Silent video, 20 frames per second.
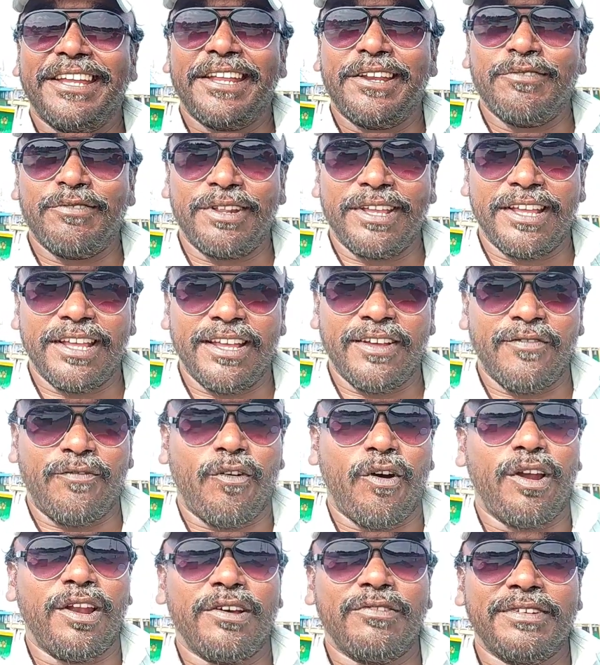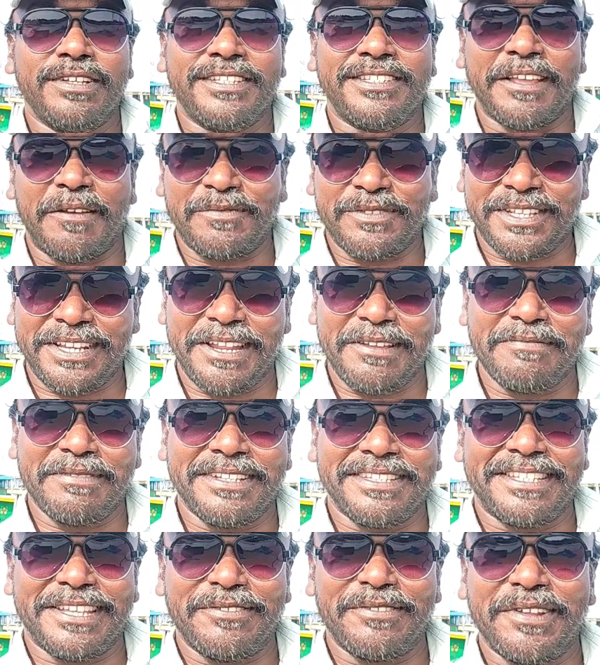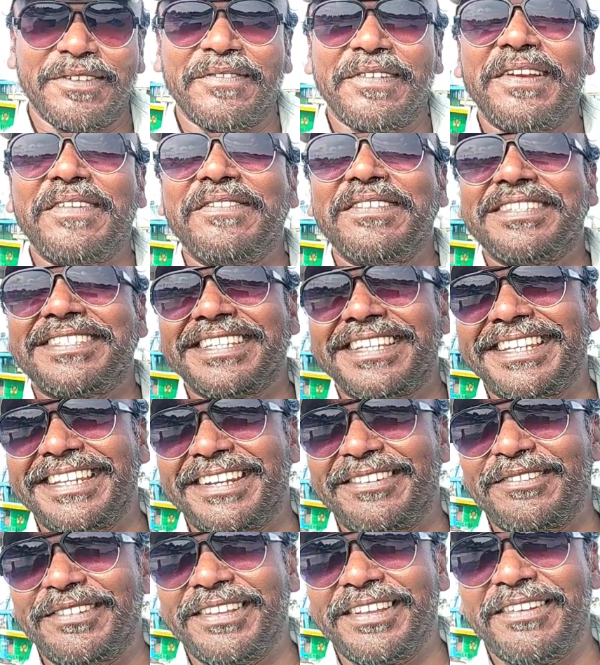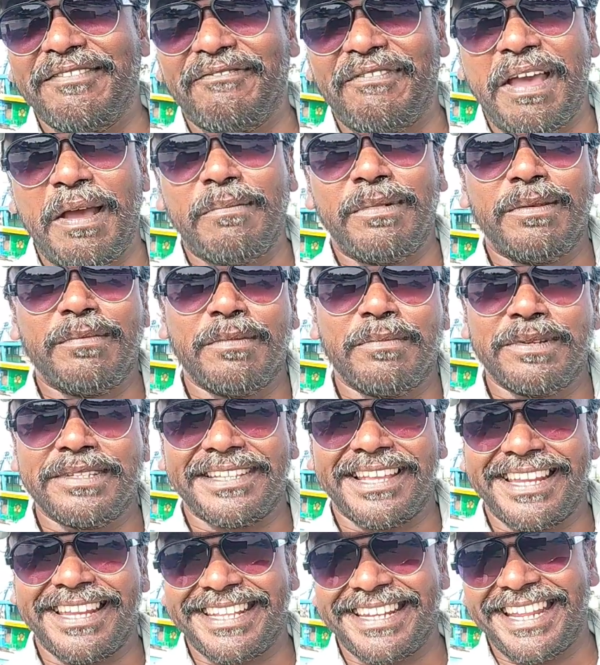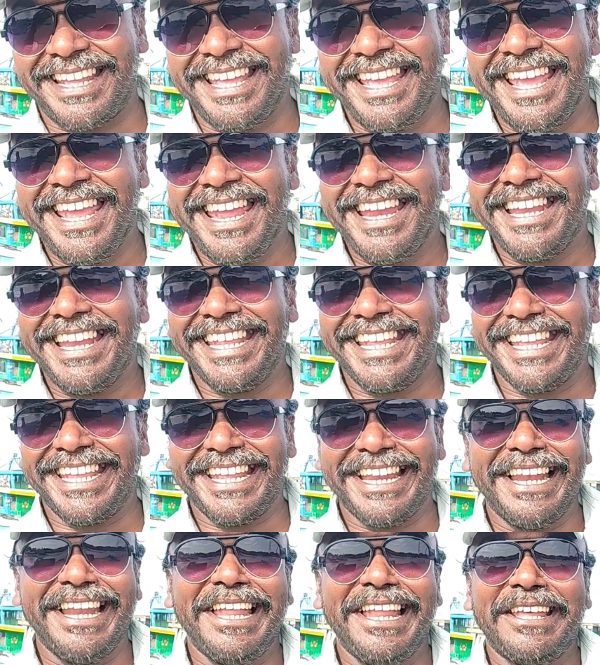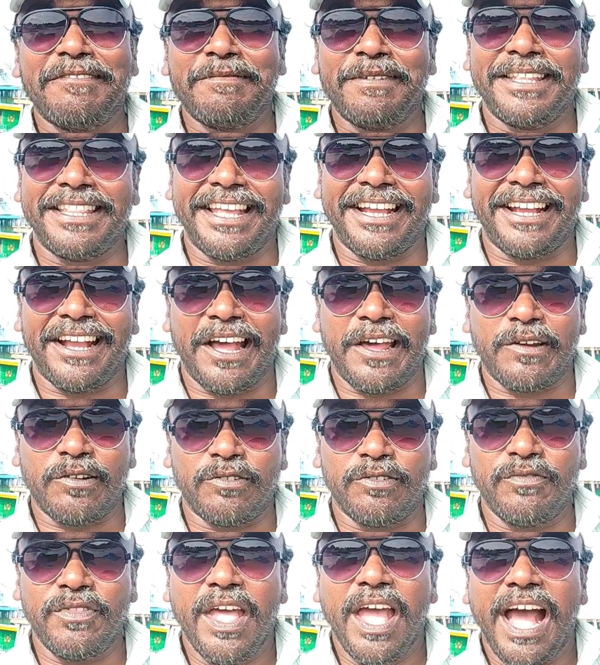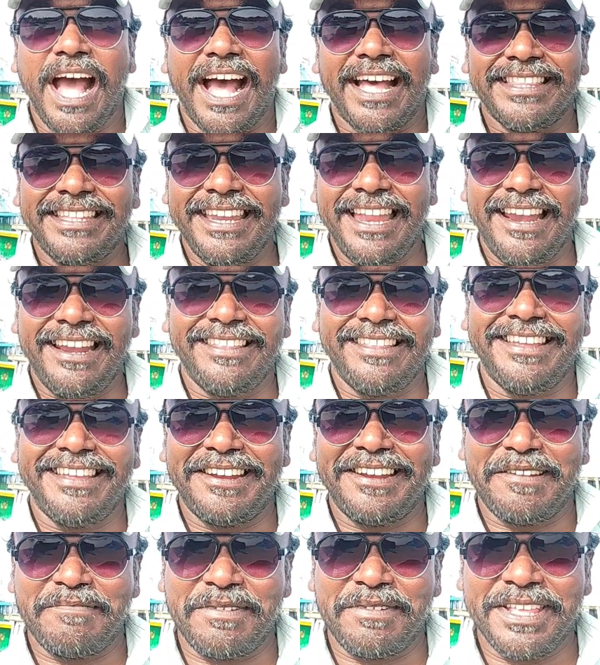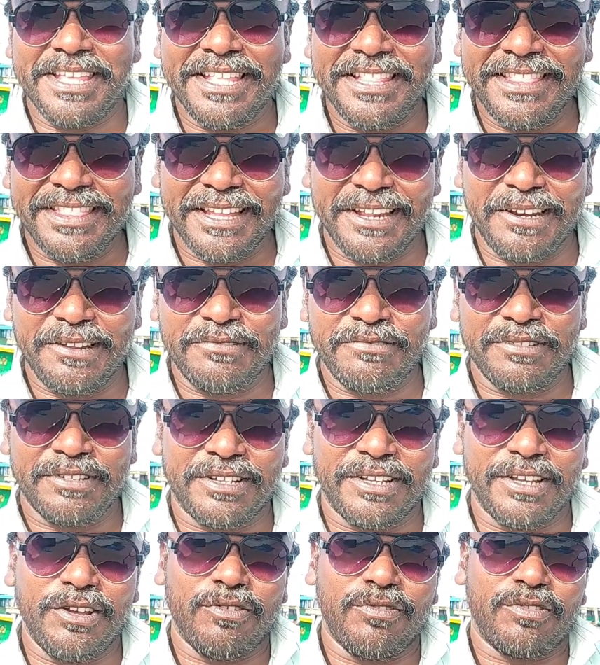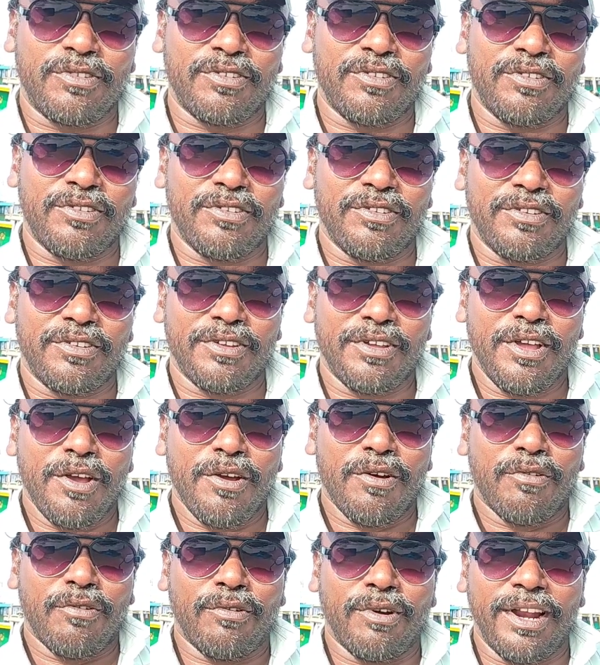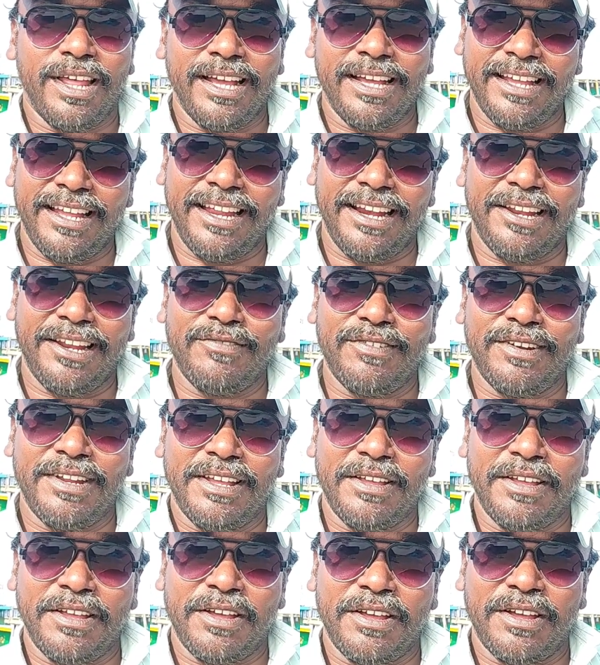என்னுடைய ஃபாலோவர்ஸ் சப்ஸ்கிரைபர்ஸ் என்னுடைய வெல்விஷர் என்னுடைய ஃபேமிலி மெம்பர்ஸாக இருக்கிற நீங்கள் எல்லாருமே தான் காரணம் அதனால தான் நம்ம இந்த அளவுக்கு ஒரு உலக அளவில்